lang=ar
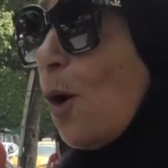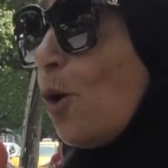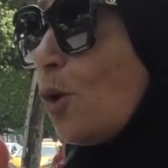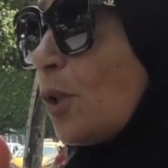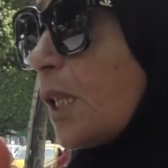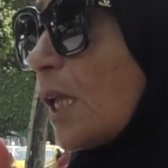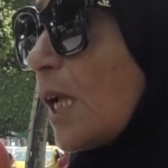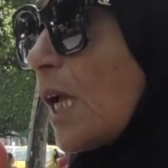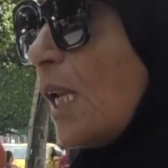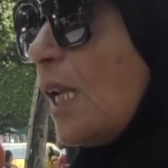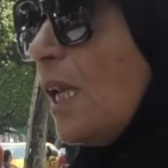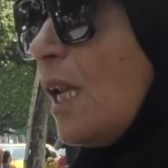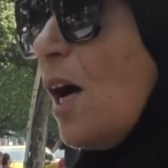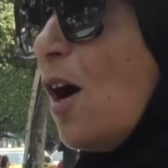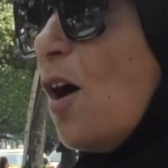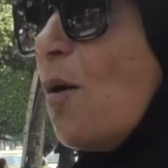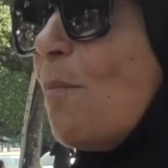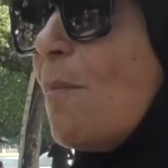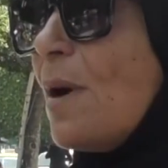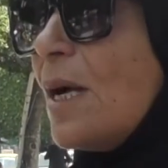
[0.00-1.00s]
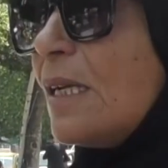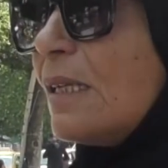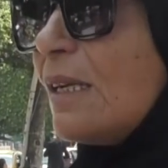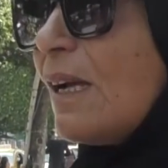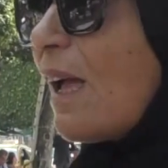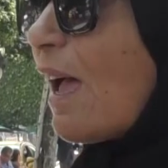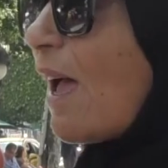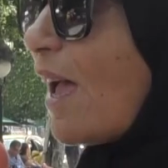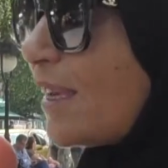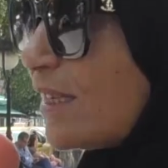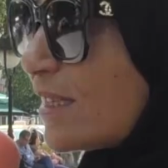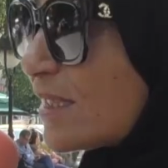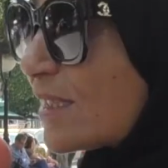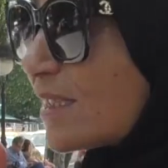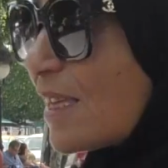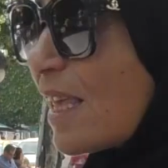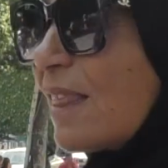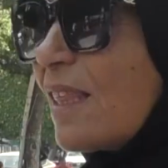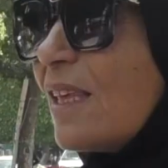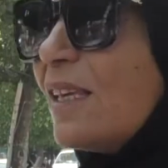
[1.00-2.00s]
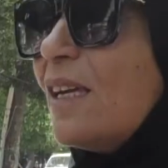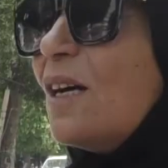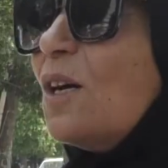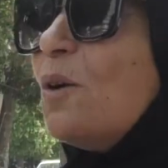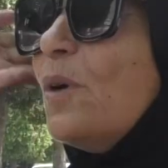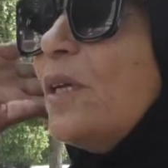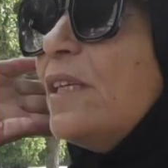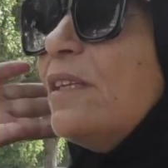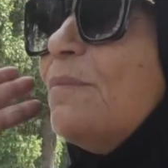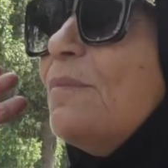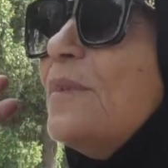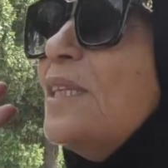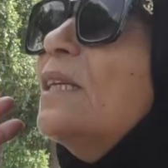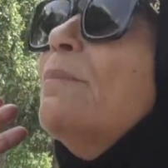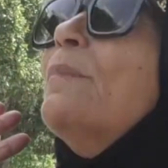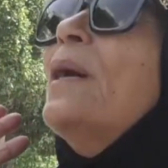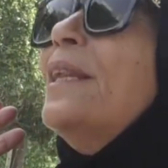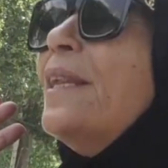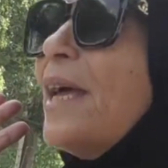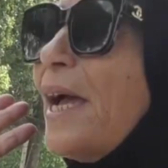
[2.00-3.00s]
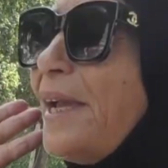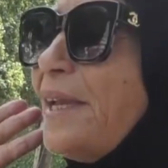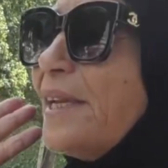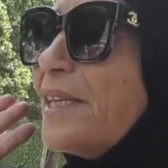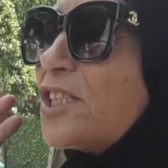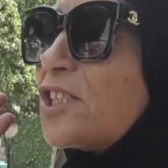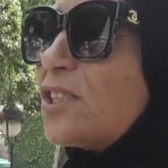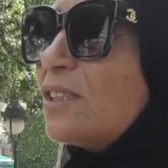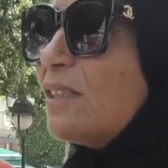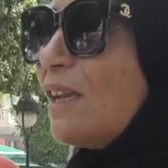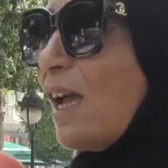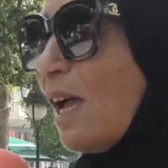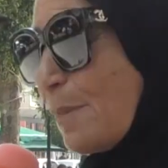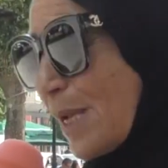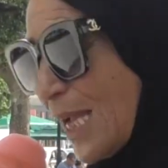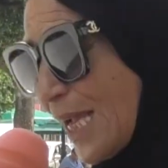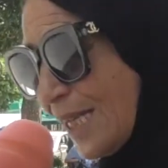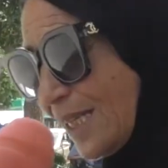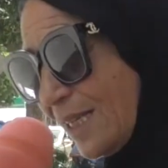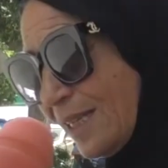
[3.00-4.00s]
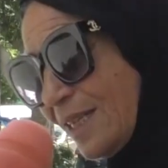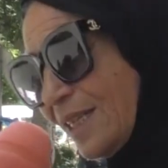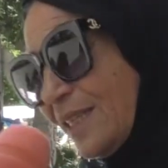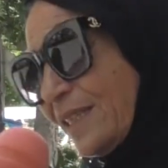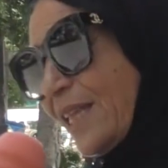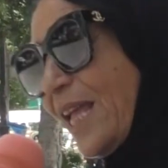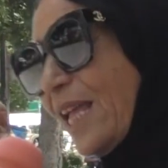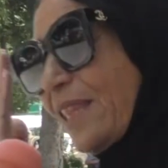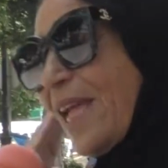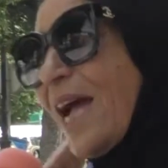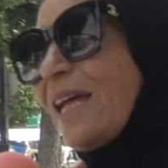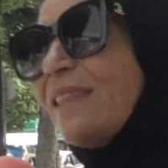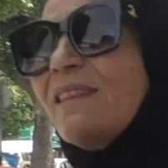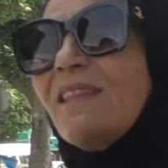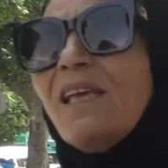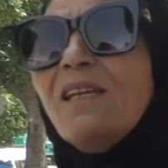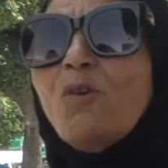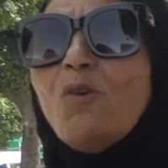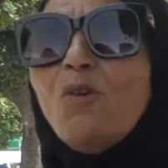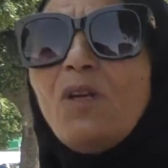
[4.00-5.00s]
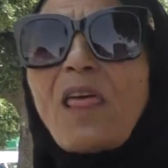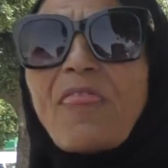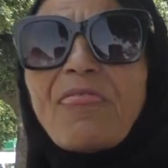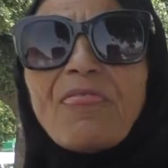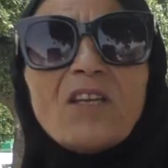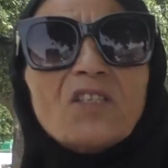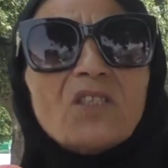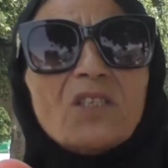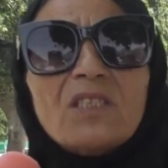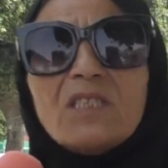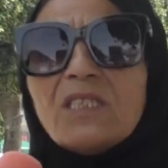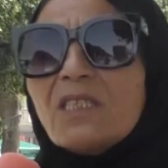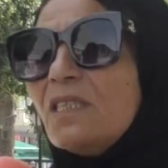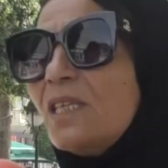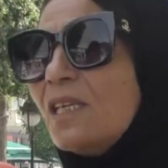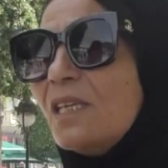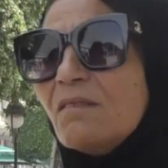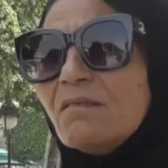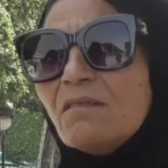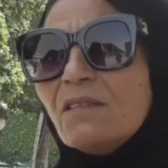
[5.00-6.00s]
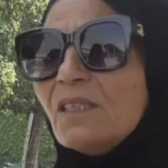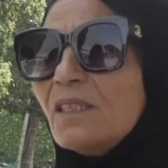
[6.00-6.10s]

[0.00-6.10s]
قلت لك اللهم قيس ذي هو ما نحيش اما هل تتعدى كل 12 سنه